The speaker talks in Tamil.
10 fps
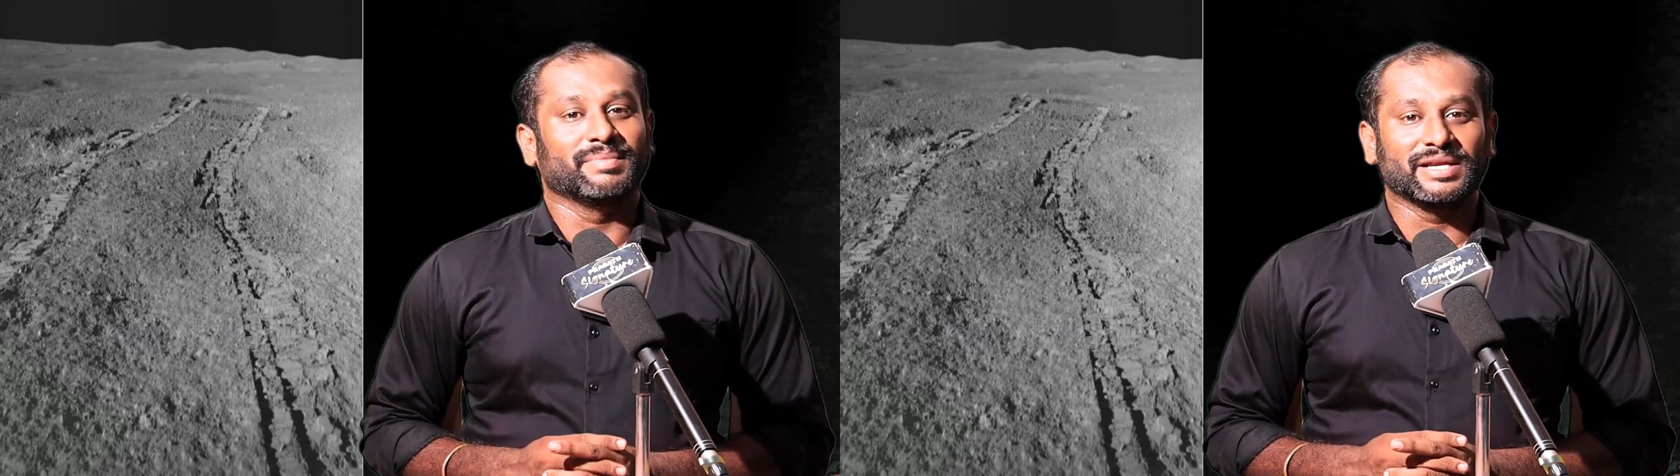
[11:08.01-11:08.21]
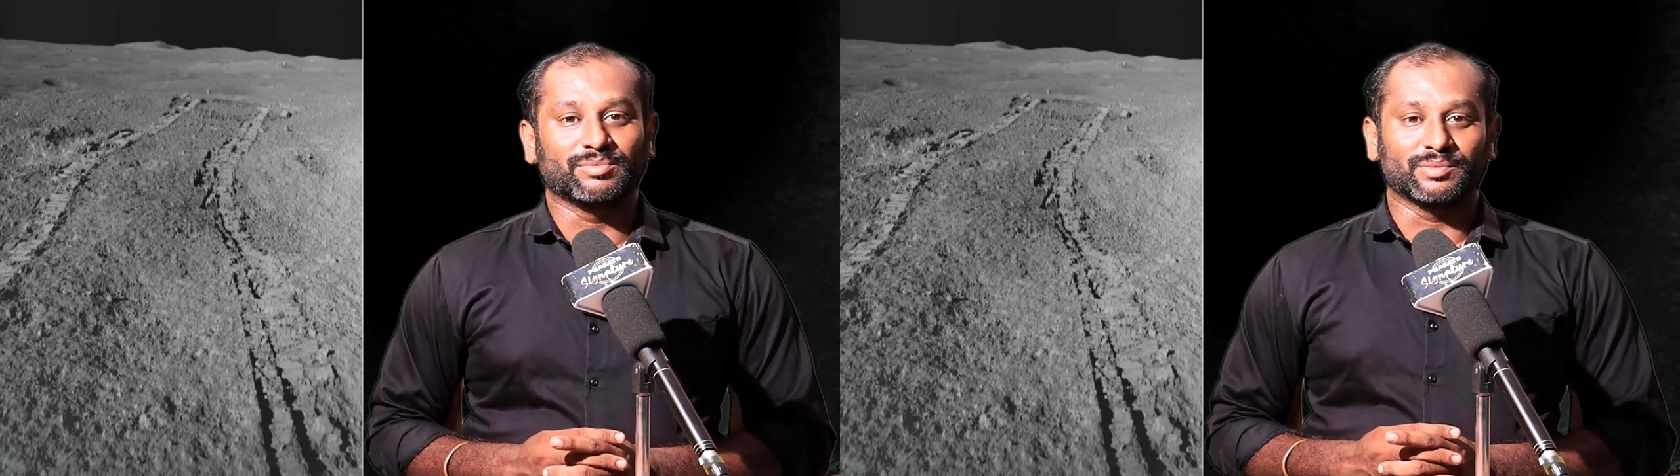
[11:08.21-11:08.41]

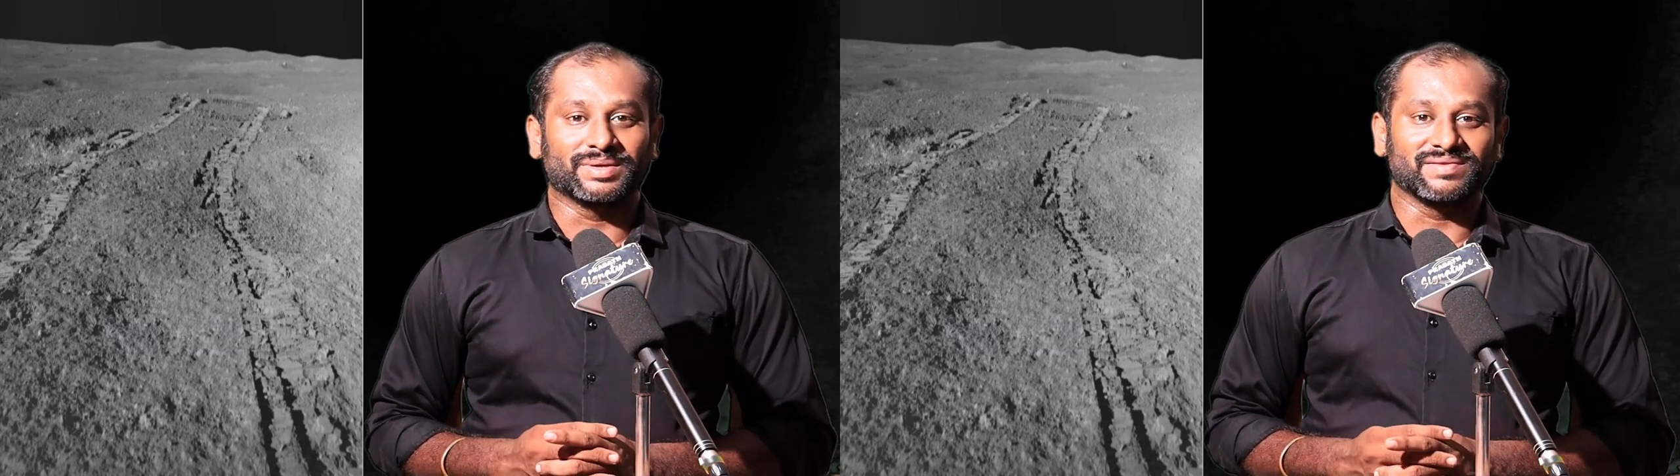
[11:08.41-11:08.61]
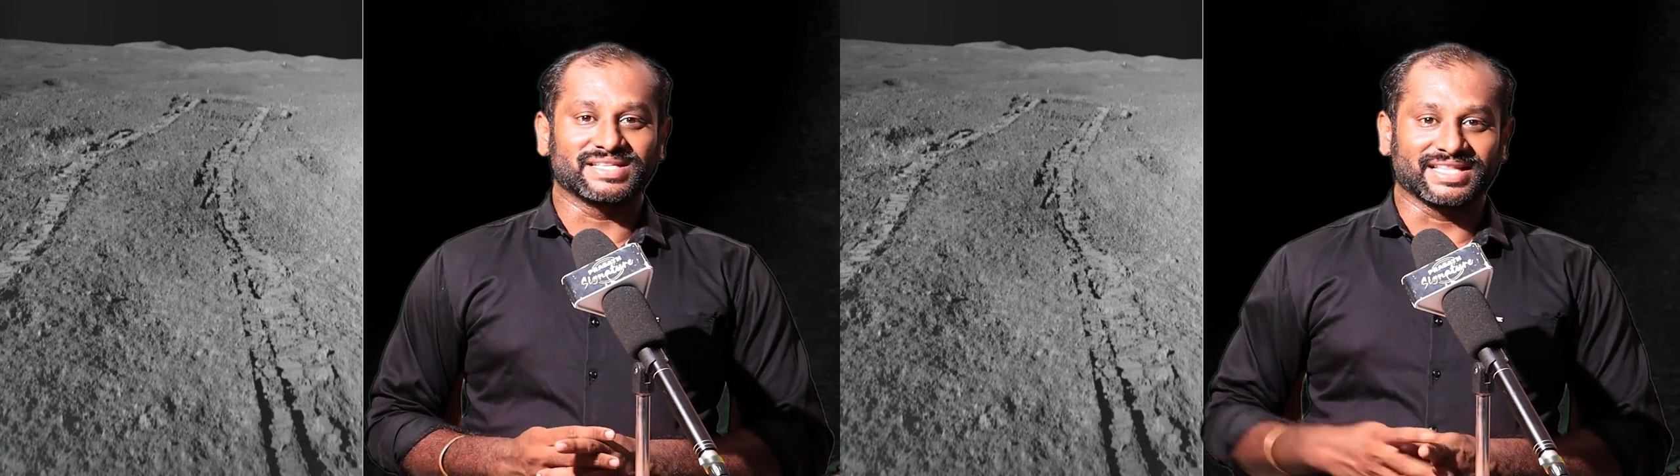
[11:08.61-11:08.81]
மீண்டும் ஒரு
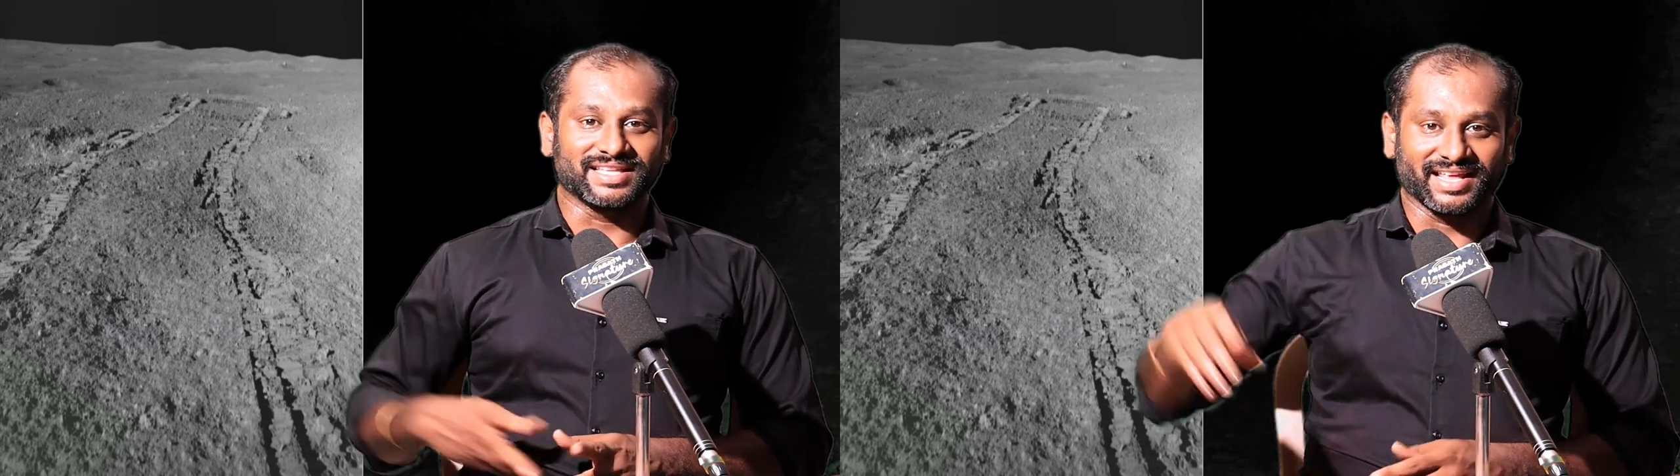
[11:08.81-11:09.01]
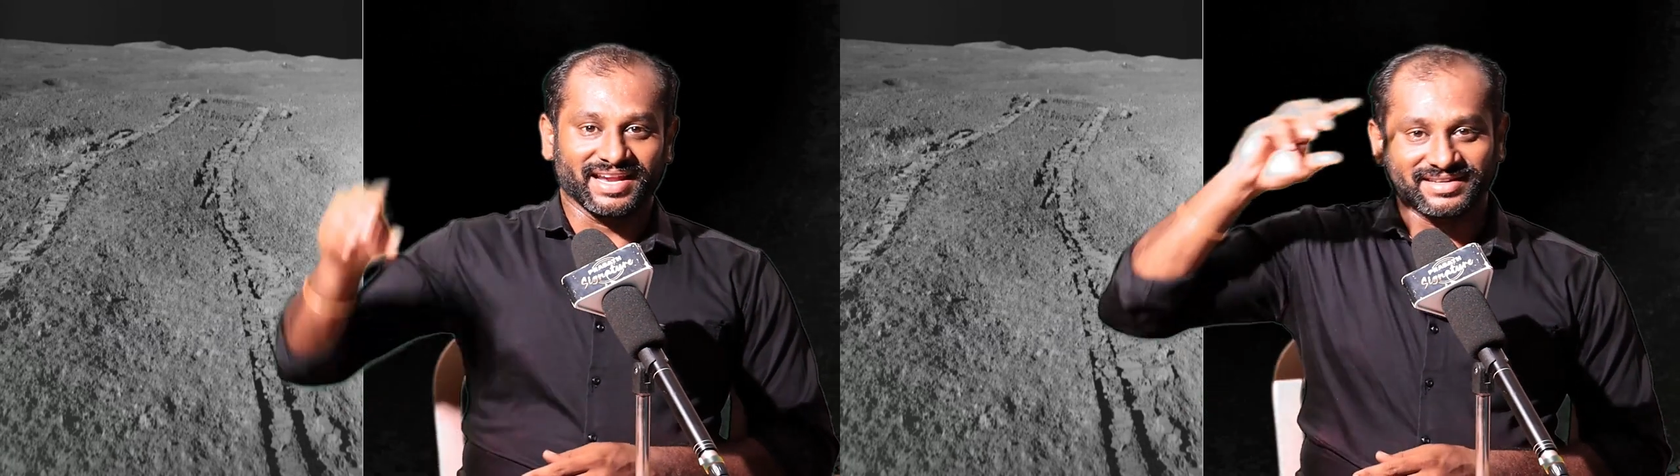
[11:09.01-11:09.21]
பதிவில்
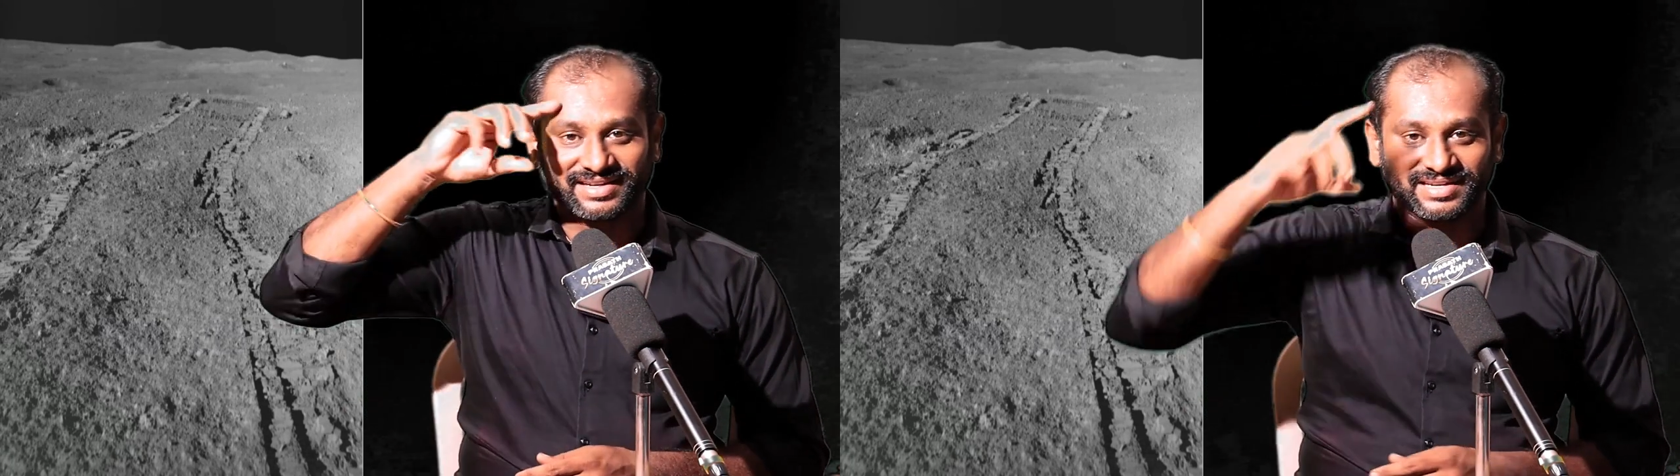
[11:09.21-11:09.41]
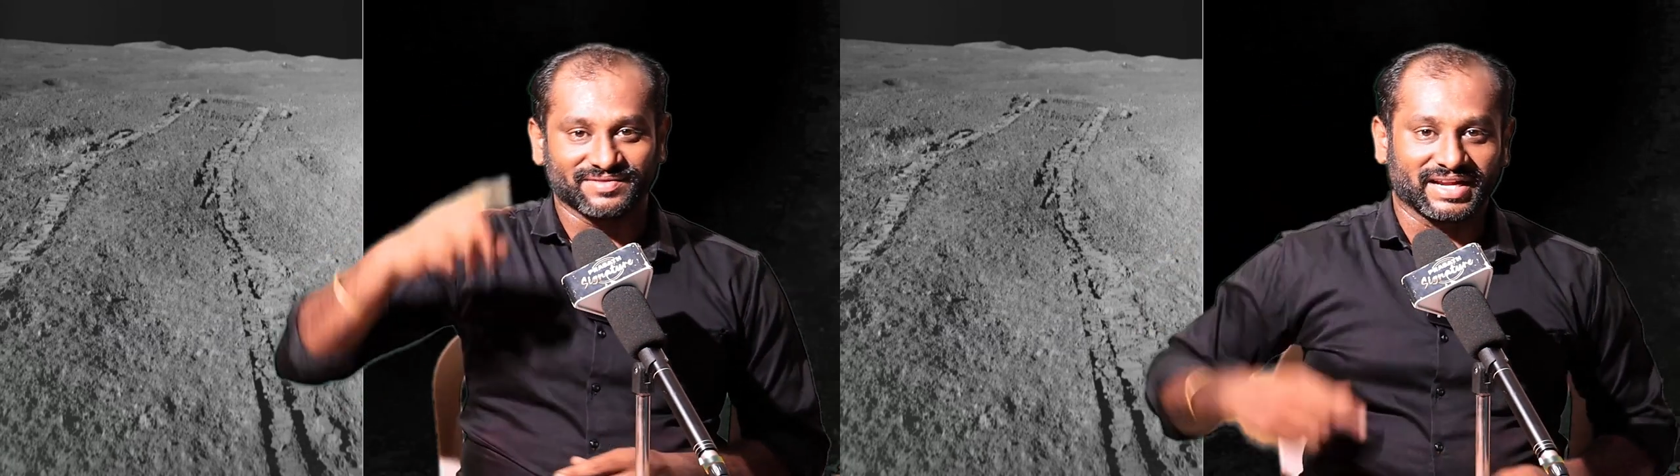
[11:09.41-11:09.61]
சந்திக்கிறேன்
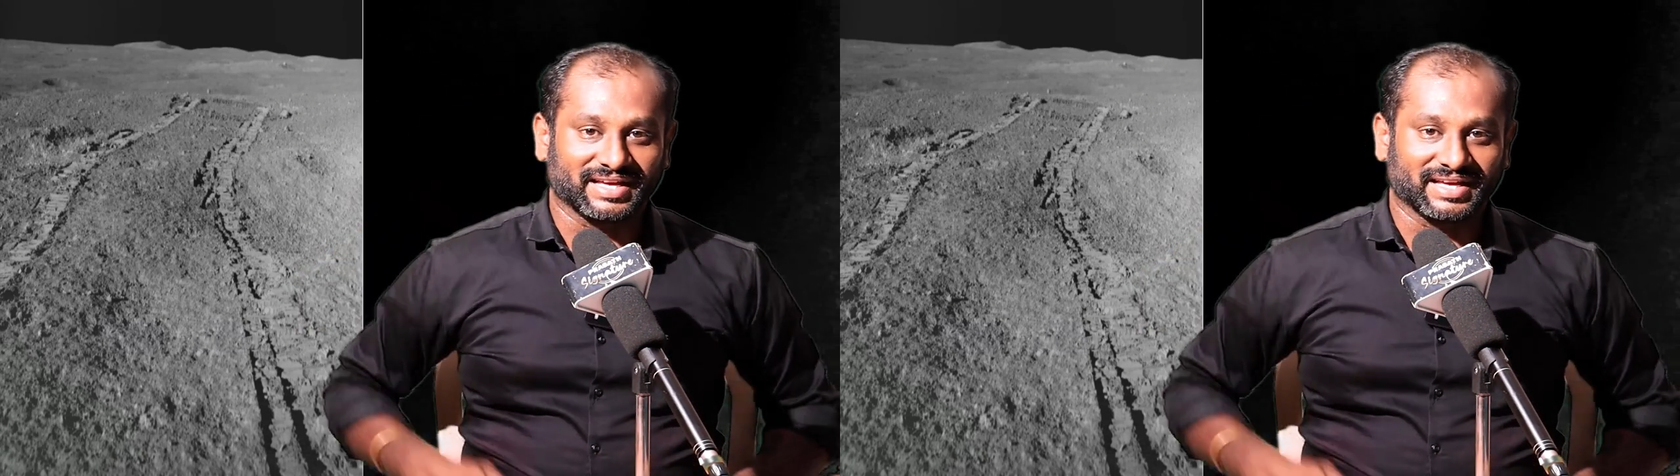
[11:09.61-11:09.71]
நன்றி